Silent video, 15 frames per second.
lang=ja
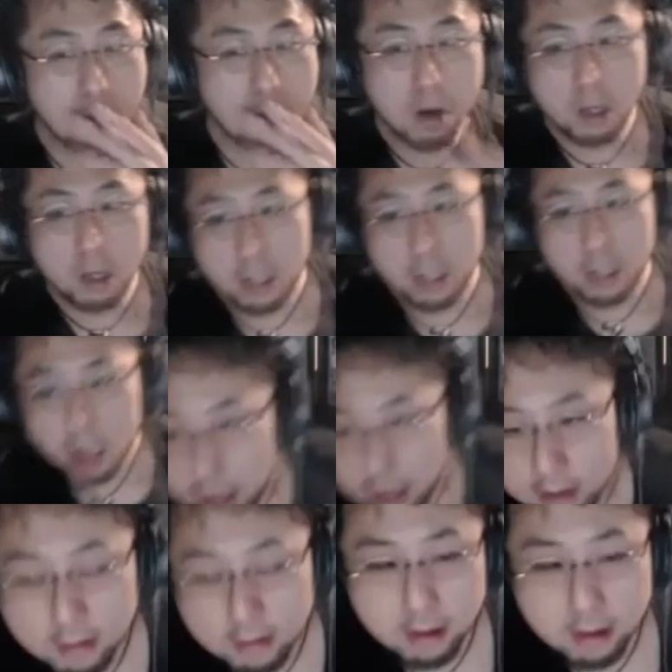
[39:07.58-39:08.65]
やりやすいっ
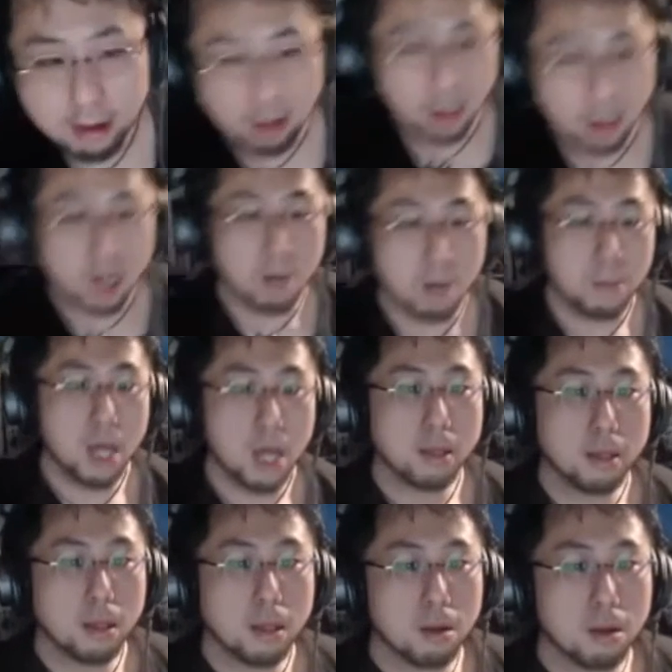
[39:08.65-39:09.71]
ていうか、噛み合ってるっ
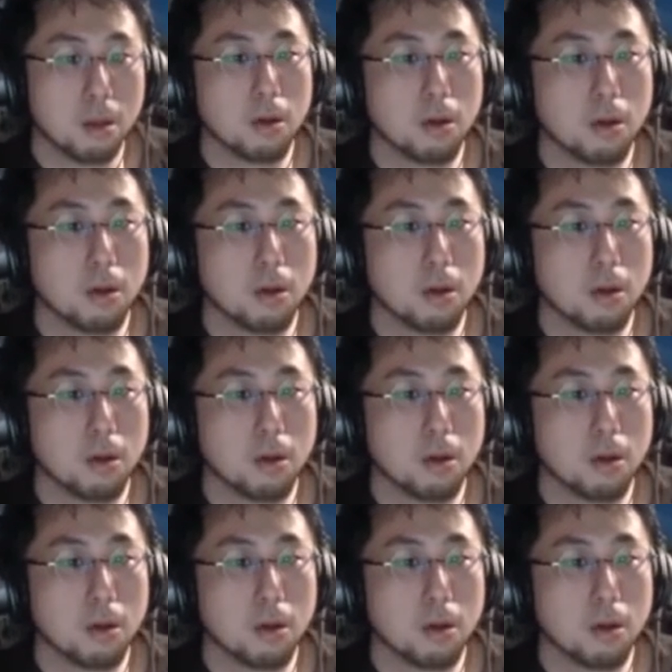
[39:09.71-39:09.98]
ていうか。